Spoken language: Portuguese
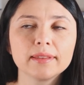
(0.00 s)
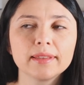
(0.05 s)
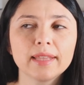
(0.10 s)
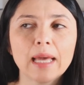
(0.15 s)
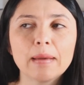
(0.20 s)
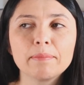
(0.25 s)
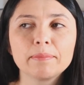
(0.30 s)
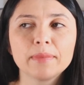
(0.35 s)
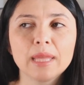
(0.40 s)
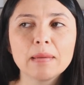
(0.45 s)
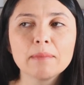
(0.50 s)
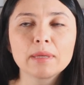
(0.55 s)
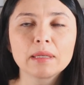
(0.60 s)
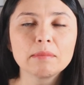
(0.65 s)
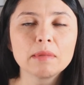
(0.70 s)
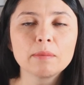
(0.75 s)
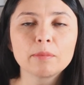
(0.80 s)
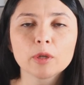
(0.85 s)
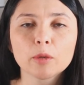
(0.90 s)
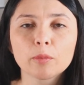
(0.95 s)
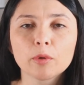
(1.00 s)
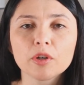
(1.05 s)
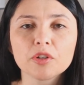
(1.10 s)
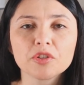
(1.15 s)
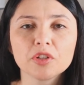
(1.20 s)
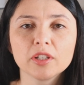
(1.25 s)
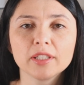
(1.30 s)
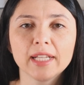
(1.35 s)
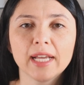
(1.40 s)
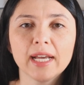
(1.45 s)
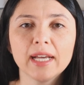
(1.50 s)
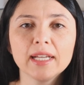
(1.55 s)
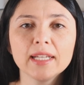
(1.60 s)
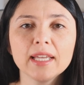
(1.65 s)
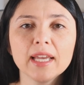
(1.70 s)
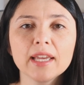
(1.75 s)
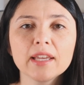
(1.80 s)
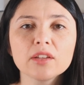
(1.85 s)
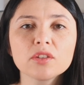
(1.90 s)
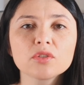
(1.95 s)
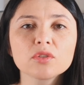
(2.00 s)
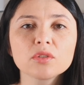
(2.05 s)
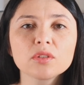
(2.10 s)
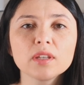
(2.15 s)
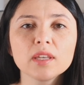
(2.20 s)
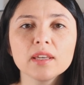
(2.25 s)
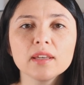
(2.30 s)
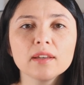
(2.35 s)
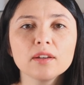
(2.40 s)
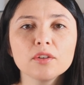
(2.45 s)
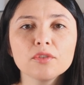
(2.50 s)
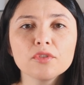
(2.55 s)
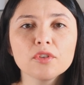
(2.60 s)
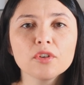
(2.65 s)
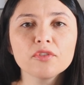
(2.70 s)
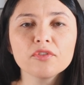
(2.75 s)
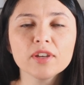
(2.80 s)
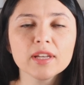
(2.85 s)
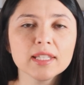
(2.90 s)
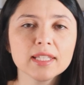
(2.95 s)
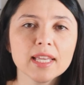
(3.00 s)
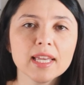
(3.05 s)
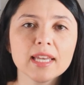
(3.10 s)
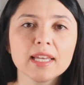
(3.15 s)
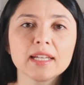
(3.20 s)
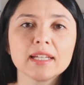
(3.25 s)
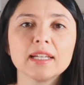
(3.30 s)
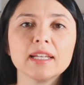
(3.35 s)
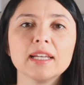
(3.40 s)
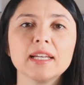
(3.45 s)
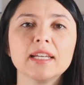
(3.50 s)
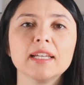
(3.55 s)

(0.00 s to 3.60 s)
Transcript: tá, tem para me proporcionar e é isso que eu vou fazer.